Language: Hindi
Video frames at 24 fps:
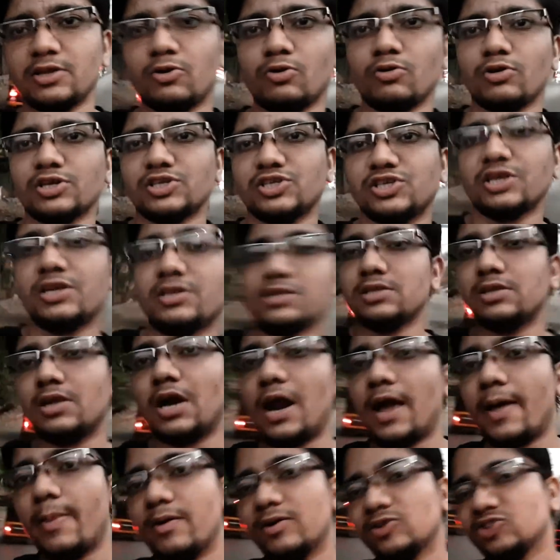देखो किस तरह से
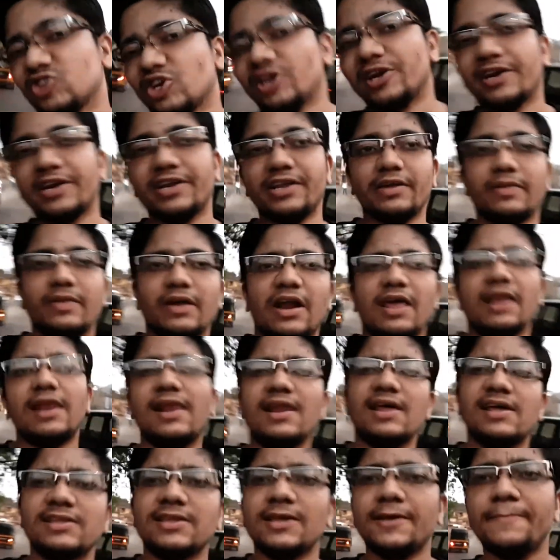धड़ाधड़ चल रही है
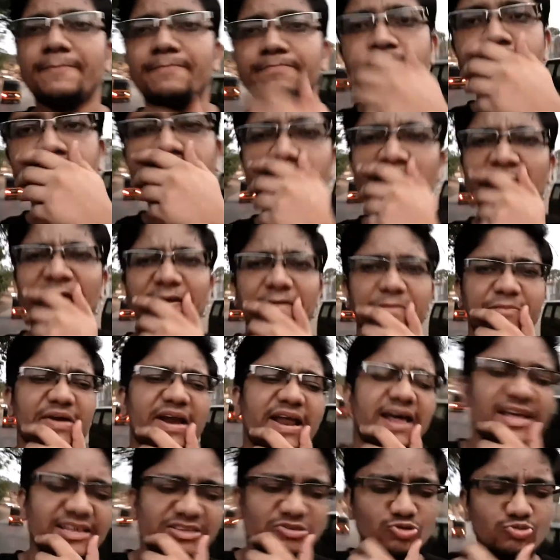धड़ल्ले से
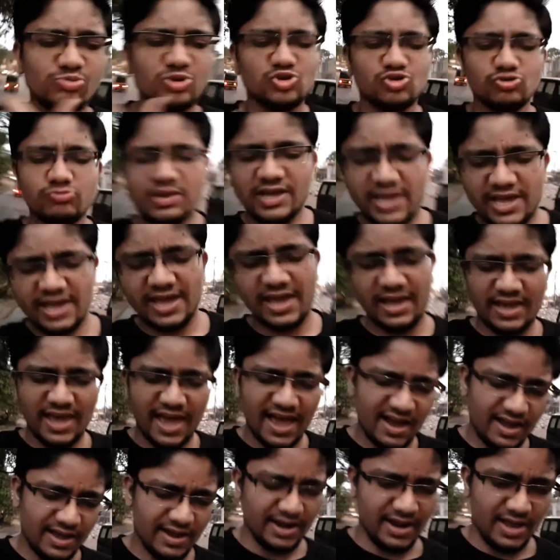हाँ सुबह सुबह है
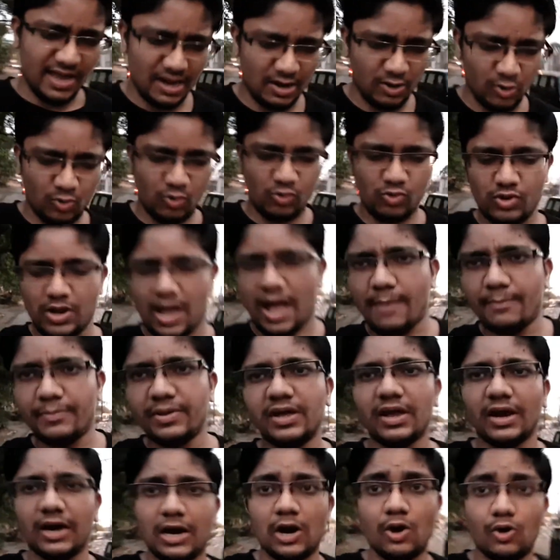क्या करें यार लोगों को काम भी
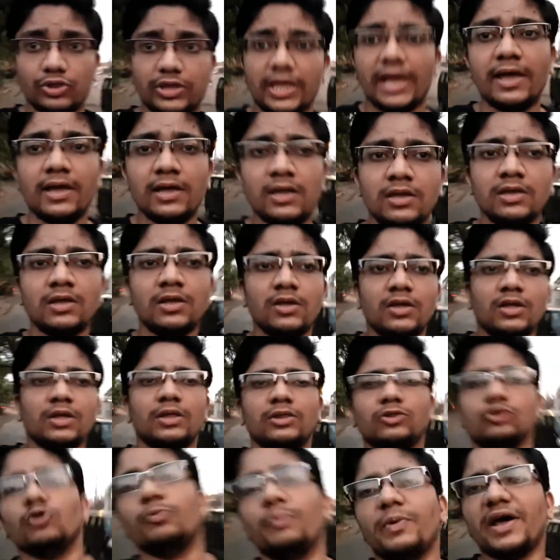करना होता है
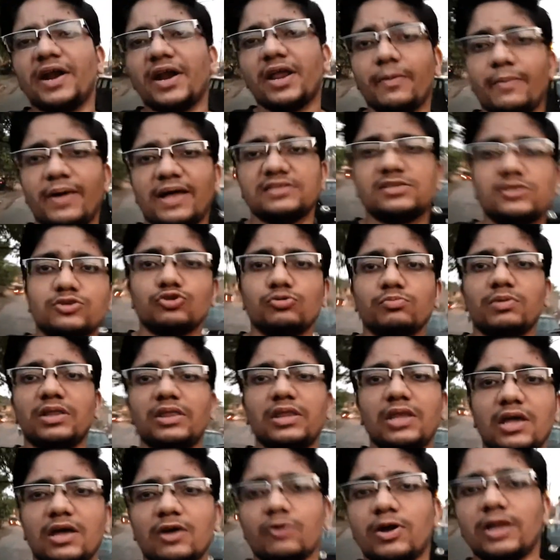दोपहर के बाद से तो
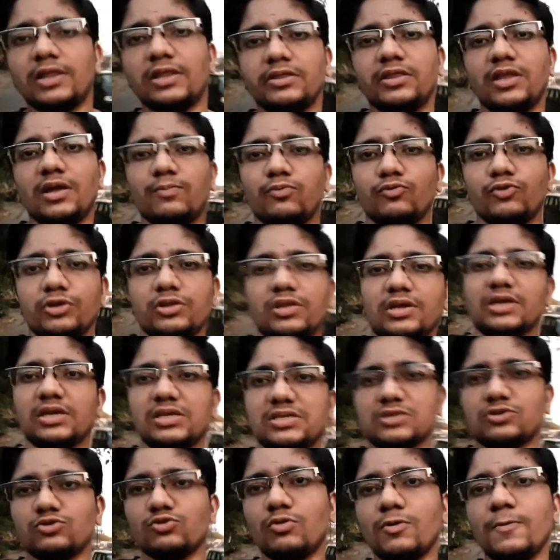बंद ही करवा देते हैं पूरी तरह
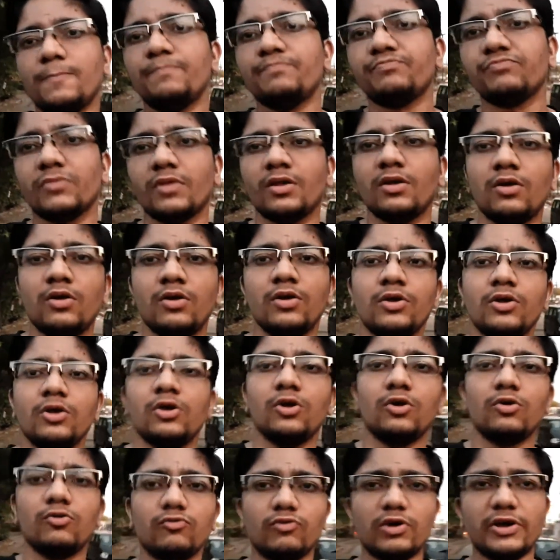से तो
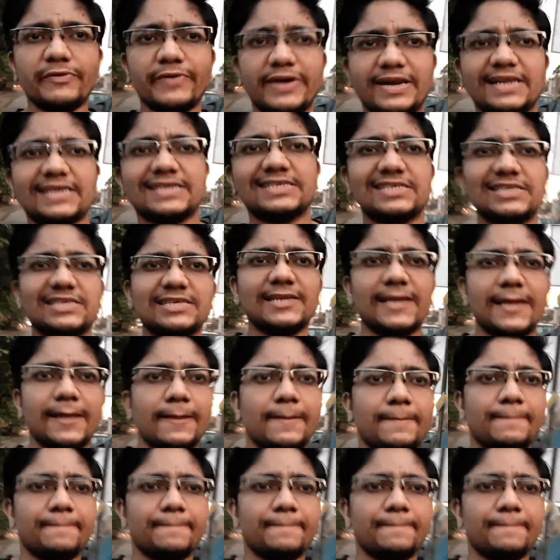वही वाला सीन है